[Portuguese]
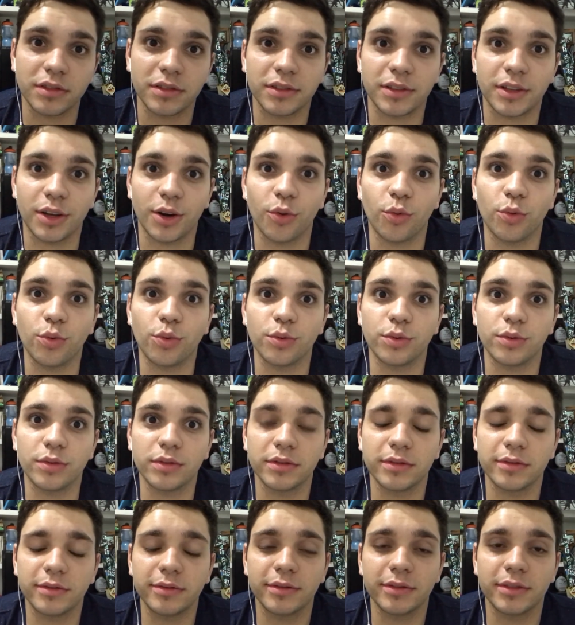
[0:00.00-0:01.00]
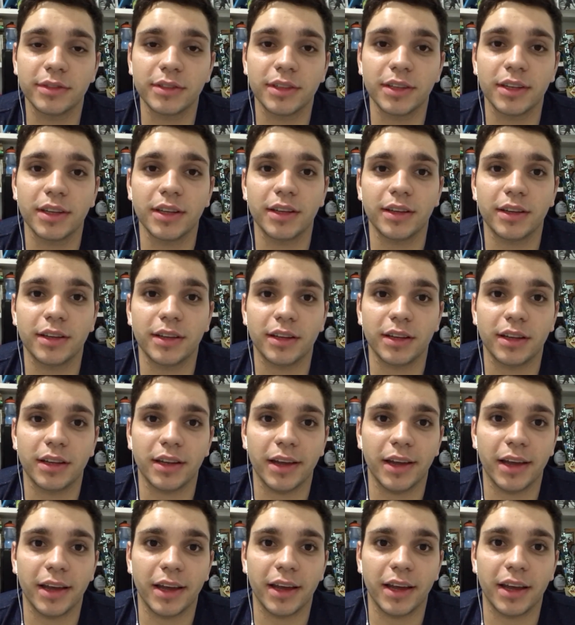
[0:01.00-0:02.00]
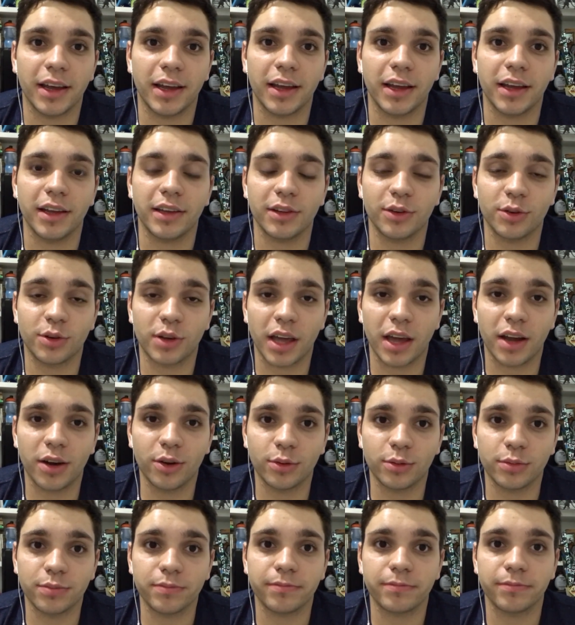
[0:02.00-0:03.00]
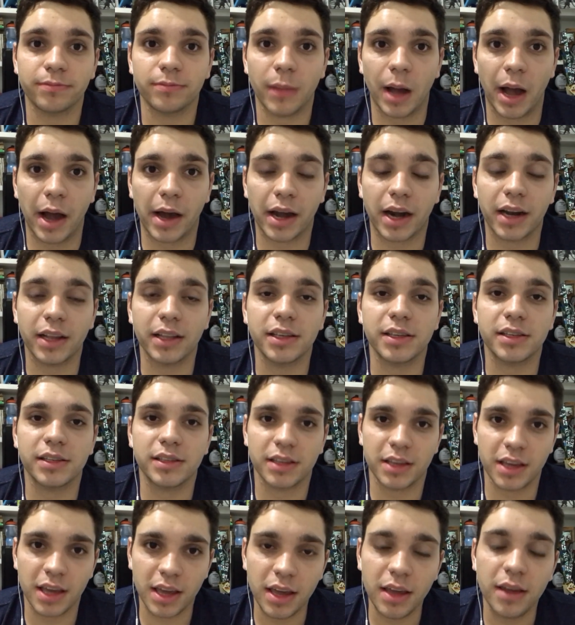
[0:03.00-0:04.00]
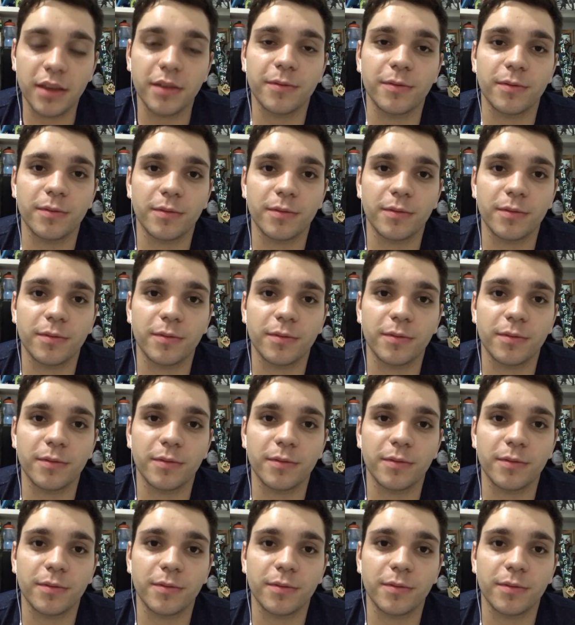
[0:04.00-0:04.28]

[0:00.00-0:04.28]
Então, é, eu quero agradecer